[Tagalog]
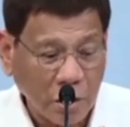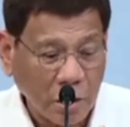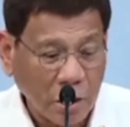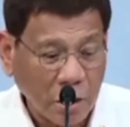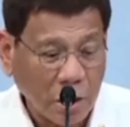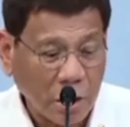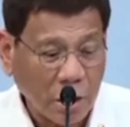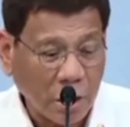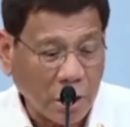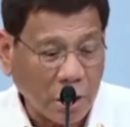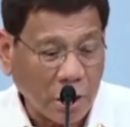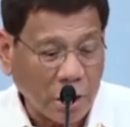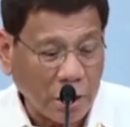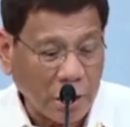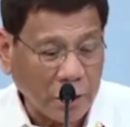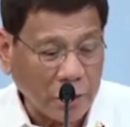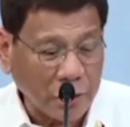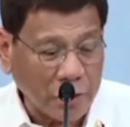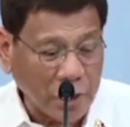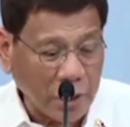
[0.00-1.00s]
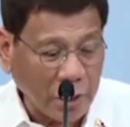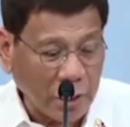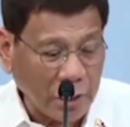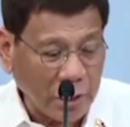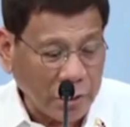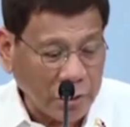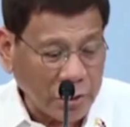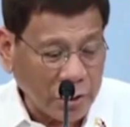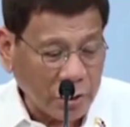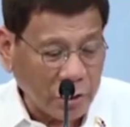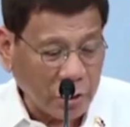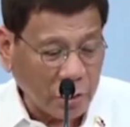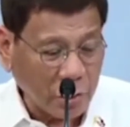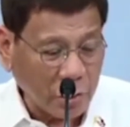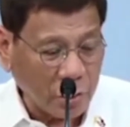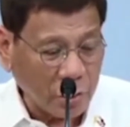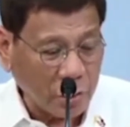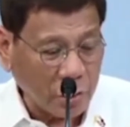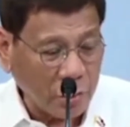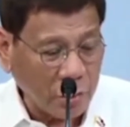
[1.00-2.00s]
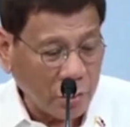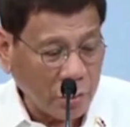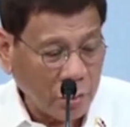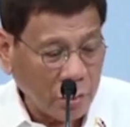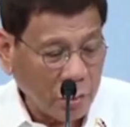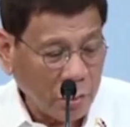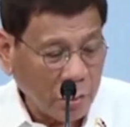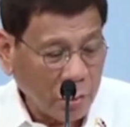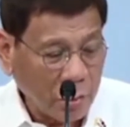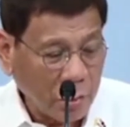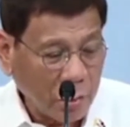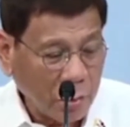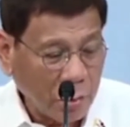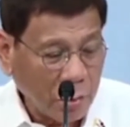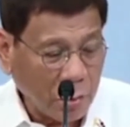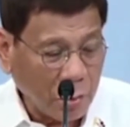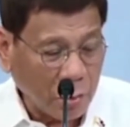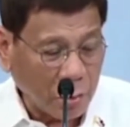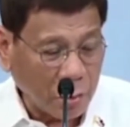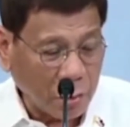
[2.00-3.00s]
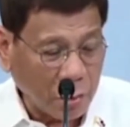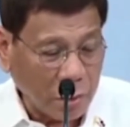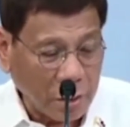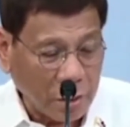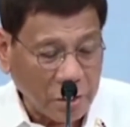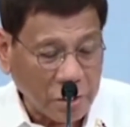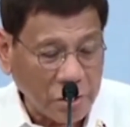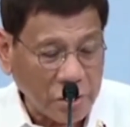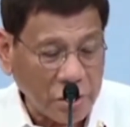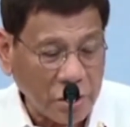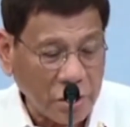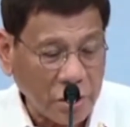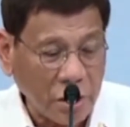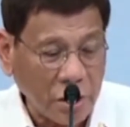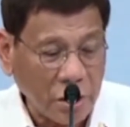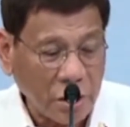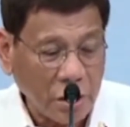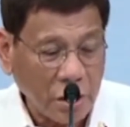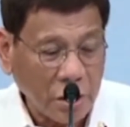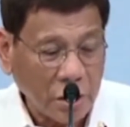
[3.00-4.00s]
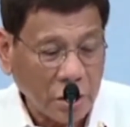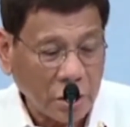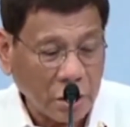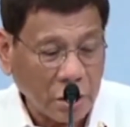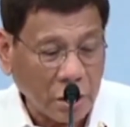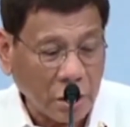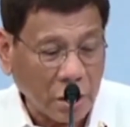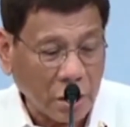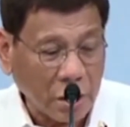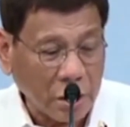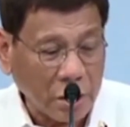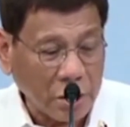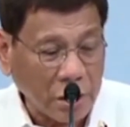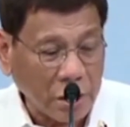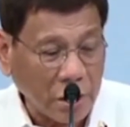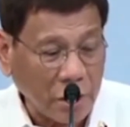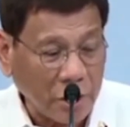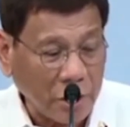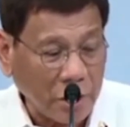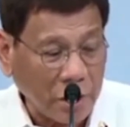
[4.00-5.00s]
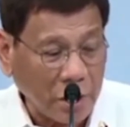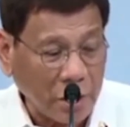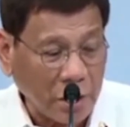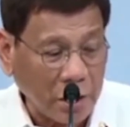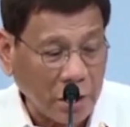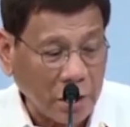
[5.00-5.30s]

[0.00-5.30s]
I am challenging you or else. Talagang sabi nga anila,